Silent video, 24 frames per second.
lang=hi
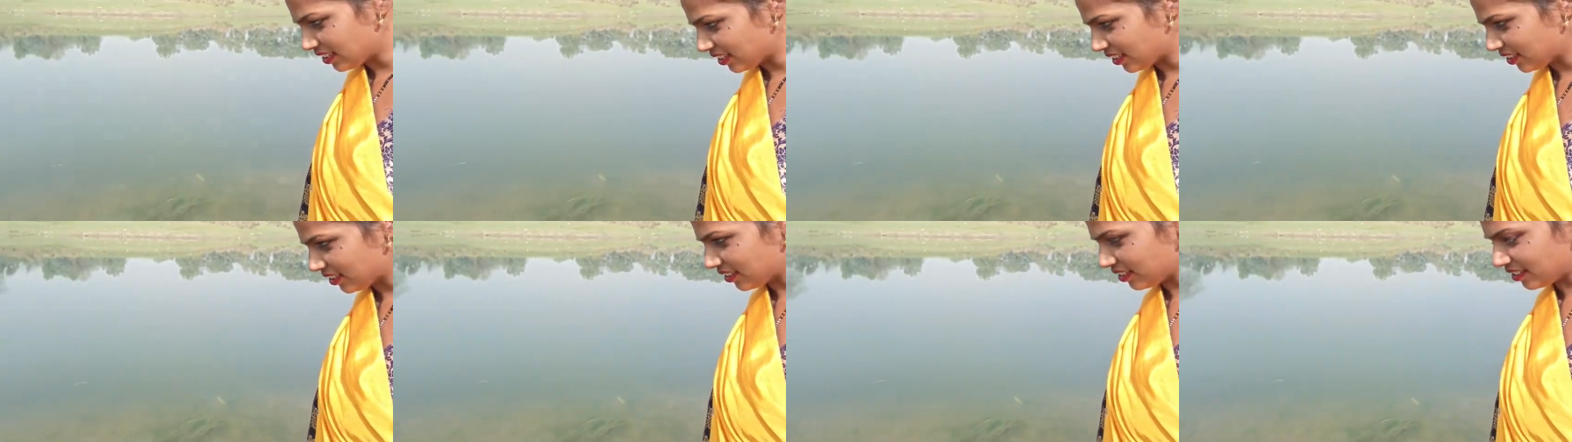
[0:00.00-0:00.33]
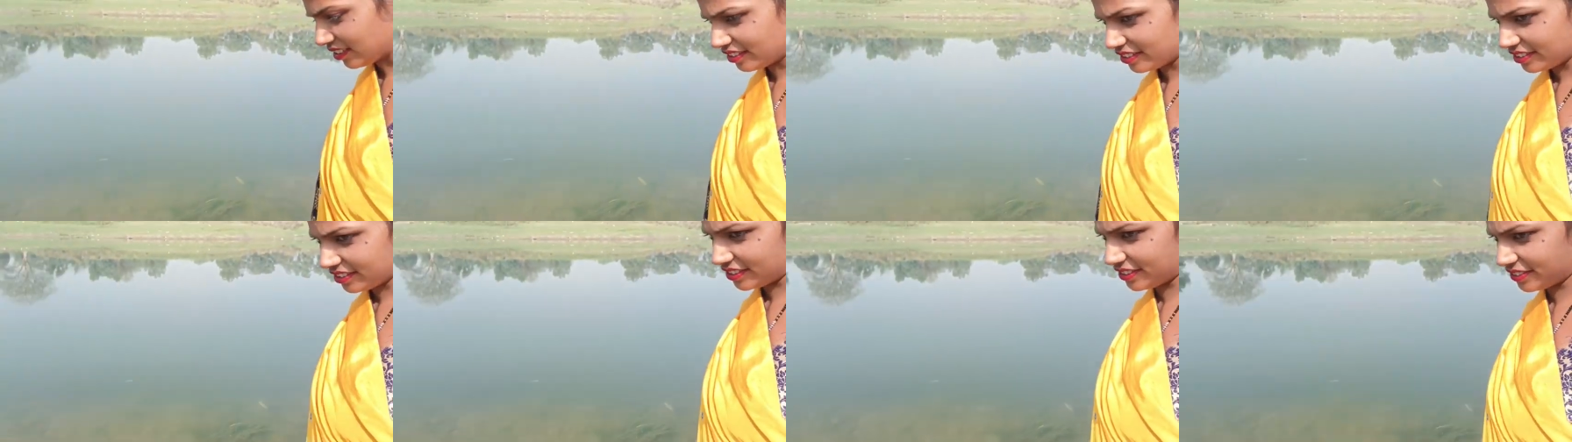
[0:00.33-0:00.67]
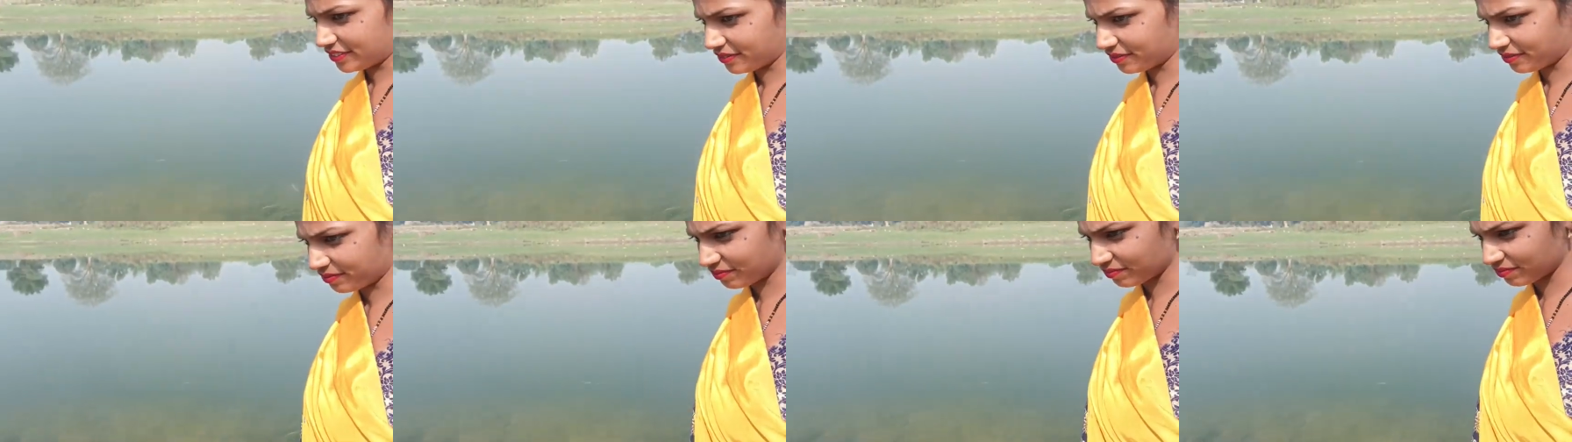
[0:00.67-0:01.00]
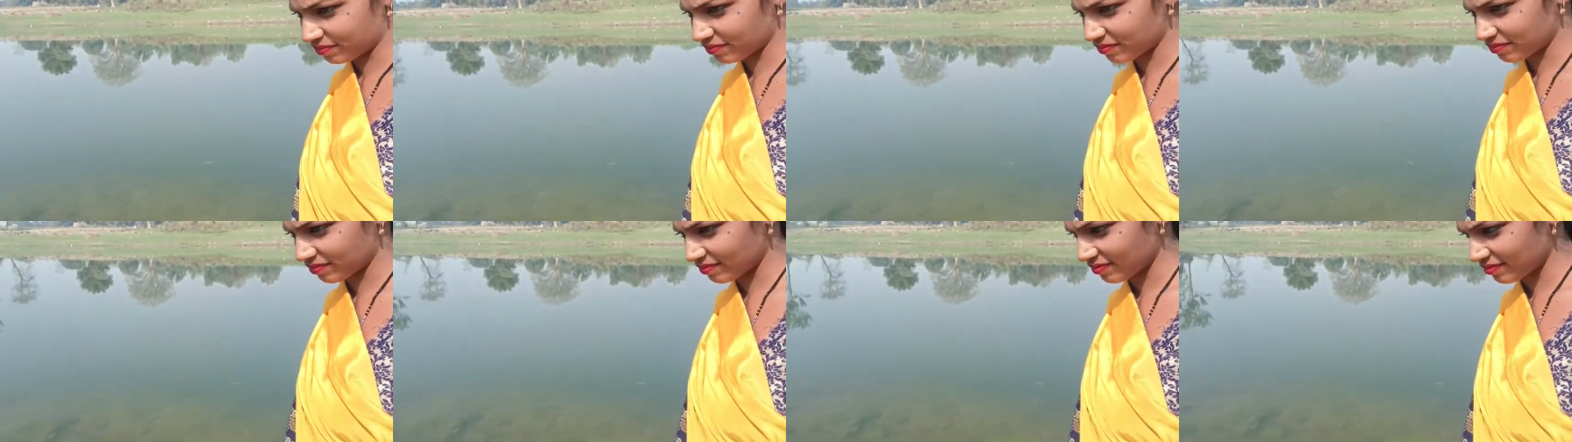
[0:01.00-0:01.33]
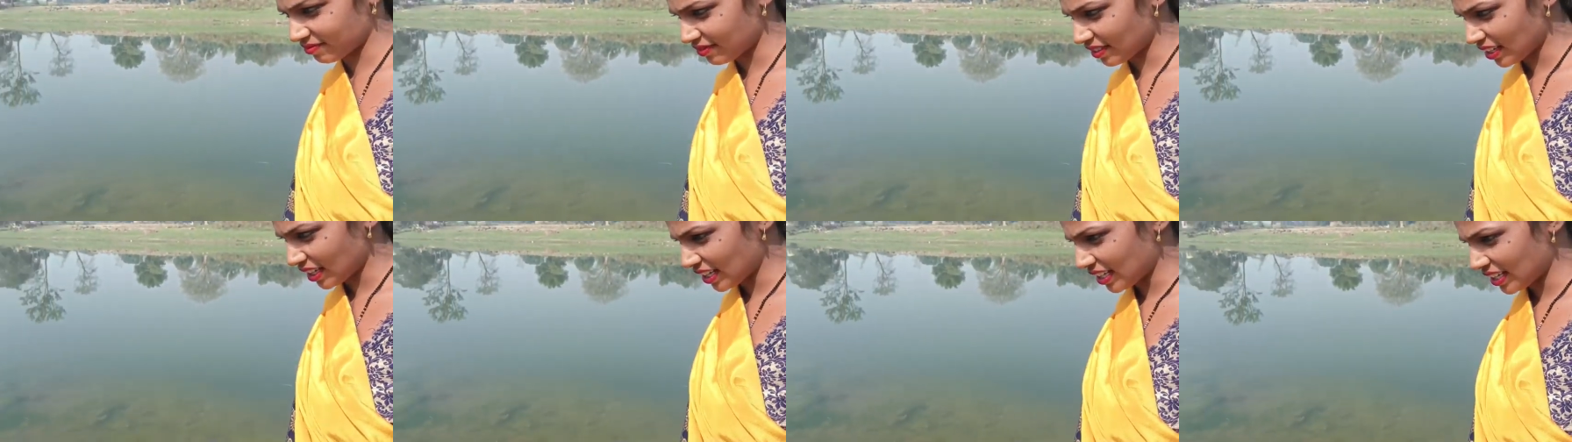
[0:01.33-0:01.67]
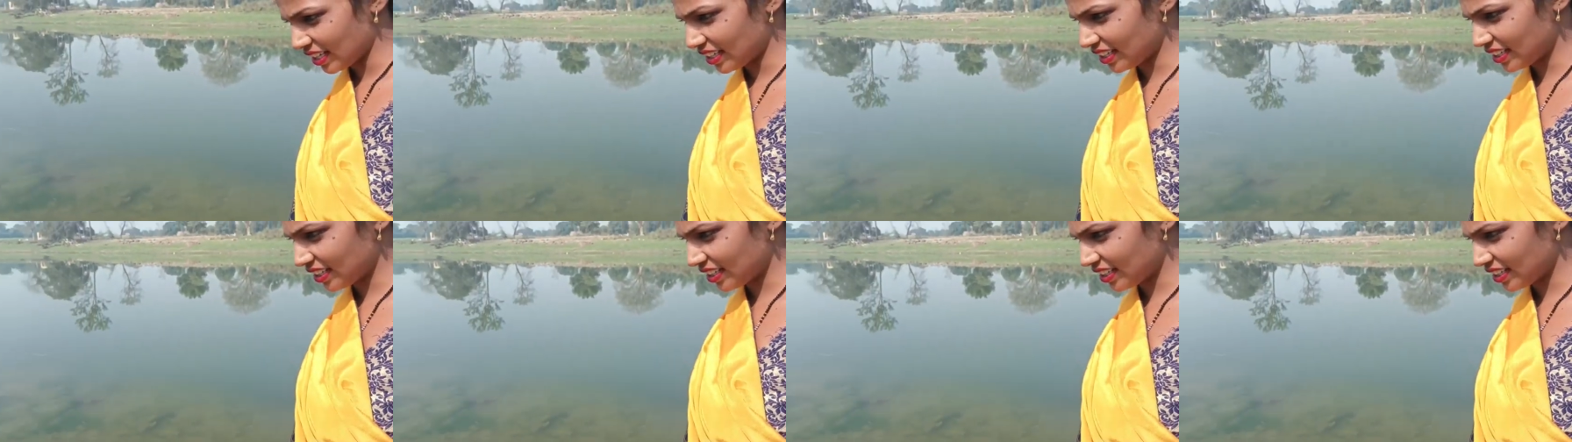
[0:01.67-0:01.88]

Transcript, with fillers: और इधर